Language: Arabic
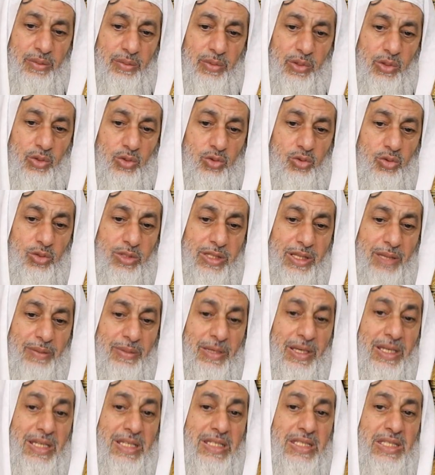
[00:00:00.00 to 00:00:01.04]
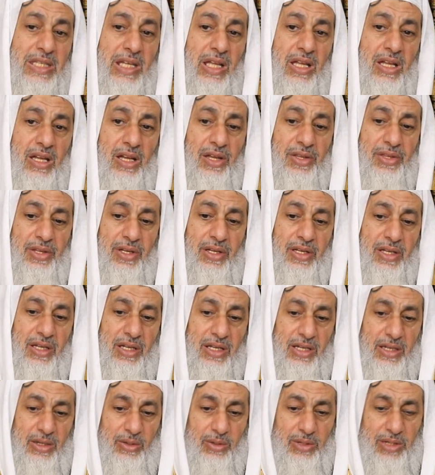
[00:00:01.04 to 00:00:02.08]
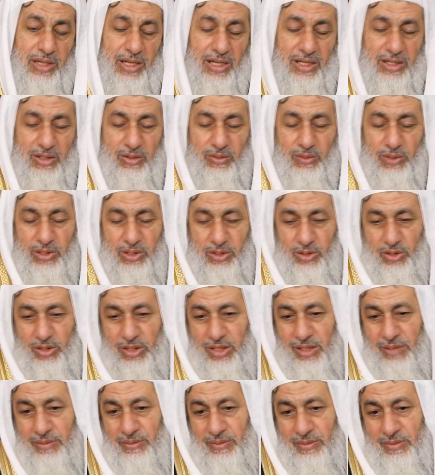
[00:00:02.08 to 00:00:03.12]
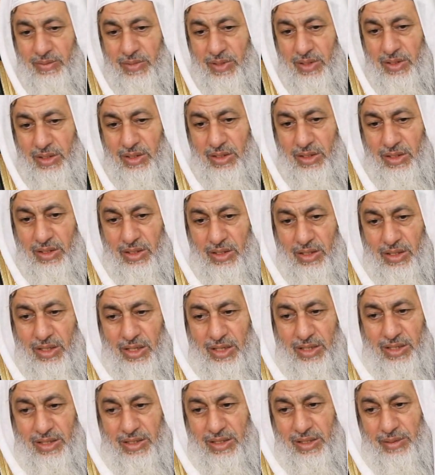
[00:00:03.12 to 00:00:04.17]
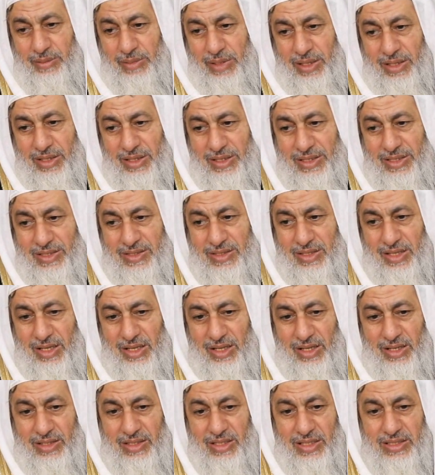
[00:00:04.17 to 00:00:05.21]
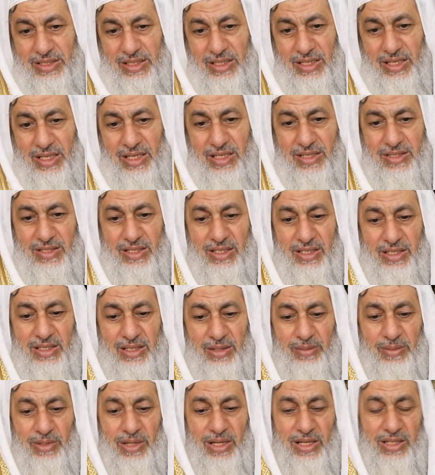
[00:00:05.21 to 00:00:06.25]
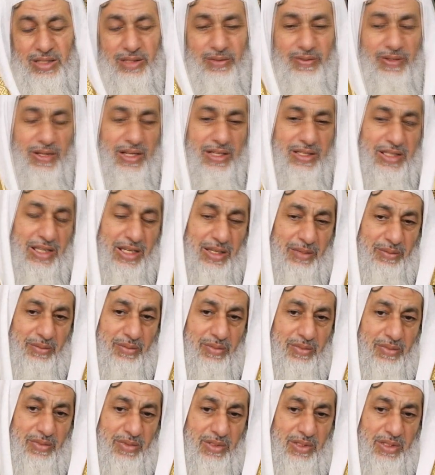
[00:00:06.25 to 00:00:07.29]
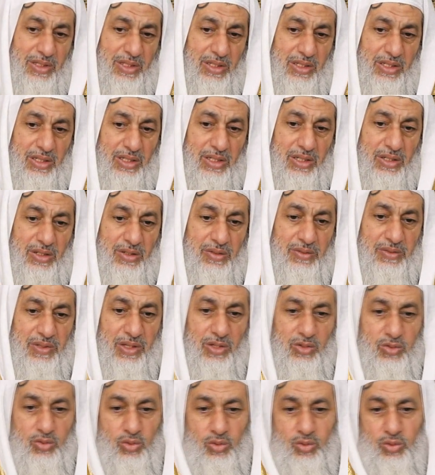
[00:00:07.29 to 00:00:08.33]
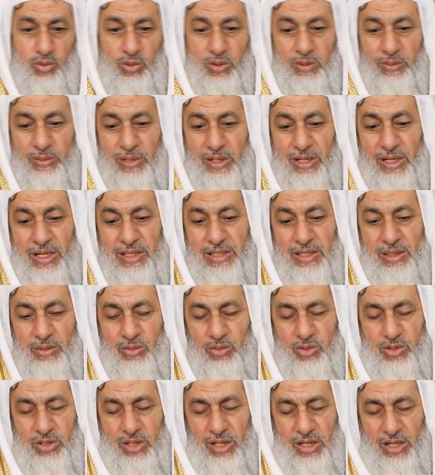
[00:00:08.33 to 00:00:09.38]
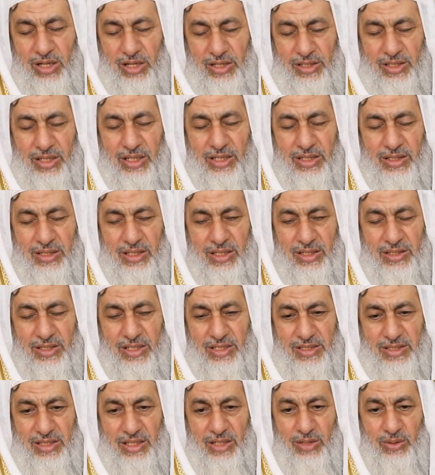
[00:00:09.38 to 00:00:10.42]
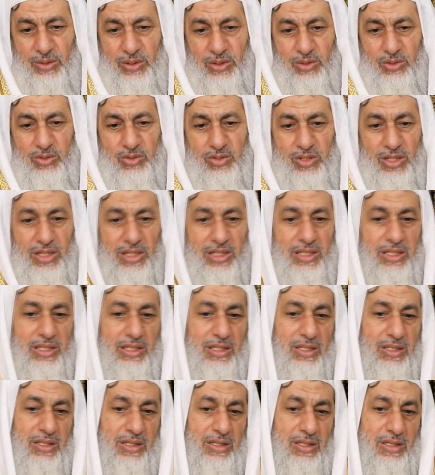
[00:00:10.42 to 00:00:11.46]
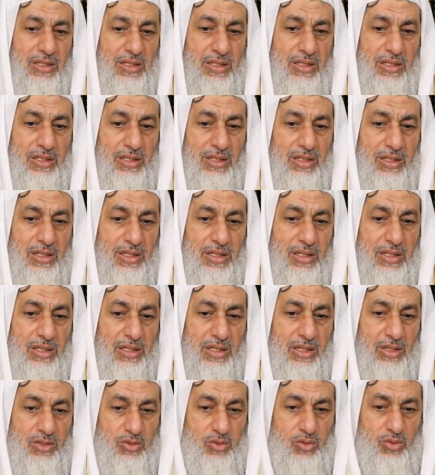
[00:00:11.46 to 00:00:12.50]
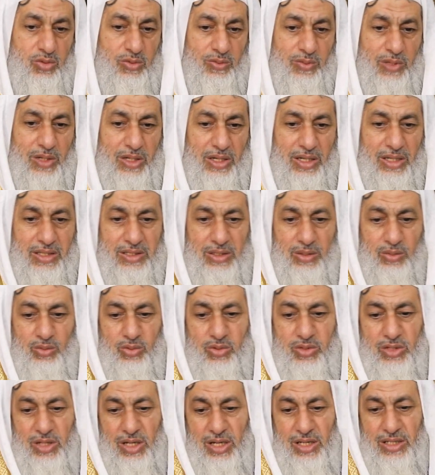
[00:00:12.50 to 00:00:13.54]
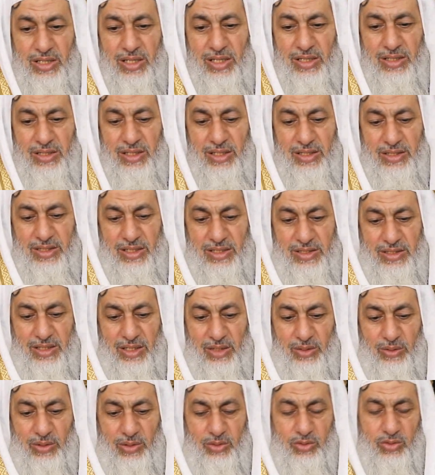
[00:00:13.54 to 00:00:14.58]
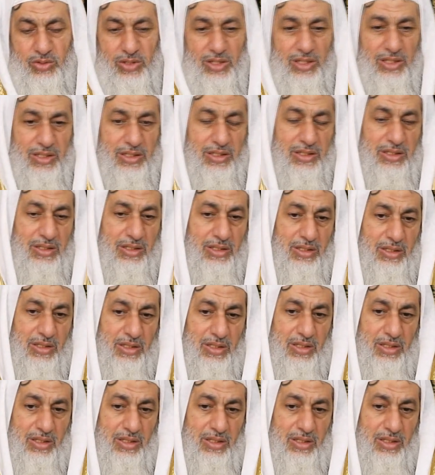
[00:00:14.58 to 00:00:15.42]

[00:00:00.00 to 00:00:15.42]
بنزول دم الاستحاضة ألا وليعلم أن دم الاستحاضة ليس كدم الحيض في الأحكام فيجوز للمرأة المستحاضة أن تغتسل وأن تصلي يجوز المرأة المستحاضة أن تغتسل وأن تصلي